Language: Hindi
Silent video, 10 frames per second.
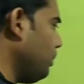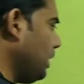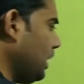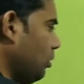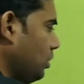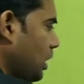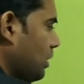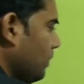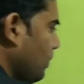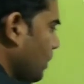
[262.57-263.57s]
प्रॉफिट क्या होता
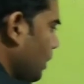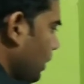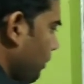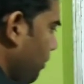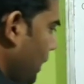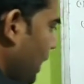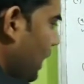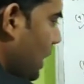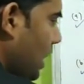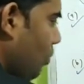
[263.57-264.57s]
है पी
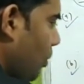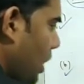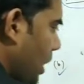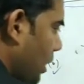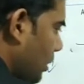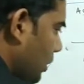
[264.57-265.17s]
एंड एल अकाउंट का